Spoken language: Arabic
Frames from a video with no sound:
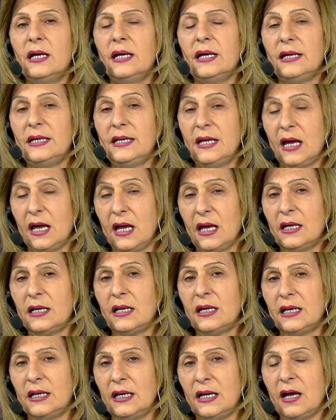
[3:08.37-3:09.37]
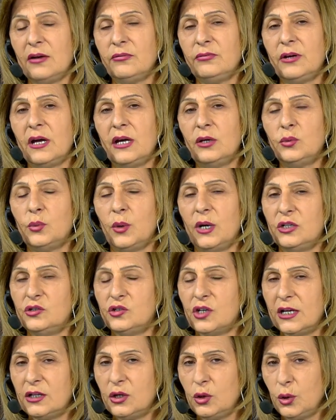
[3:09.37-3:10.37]
لإنهاء الخلافات
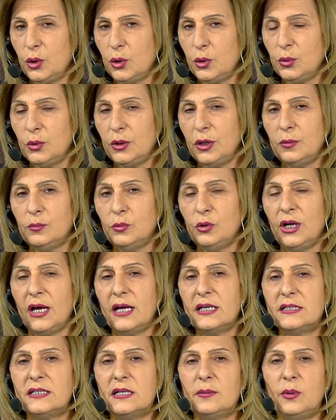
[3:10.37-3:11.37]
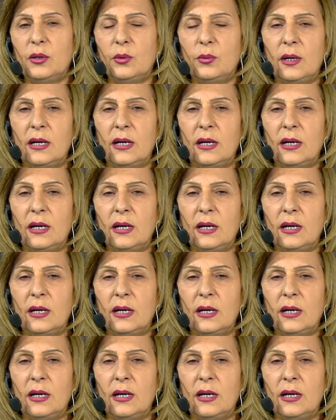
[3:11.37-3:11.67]
وإيجاد الحلول المناسبة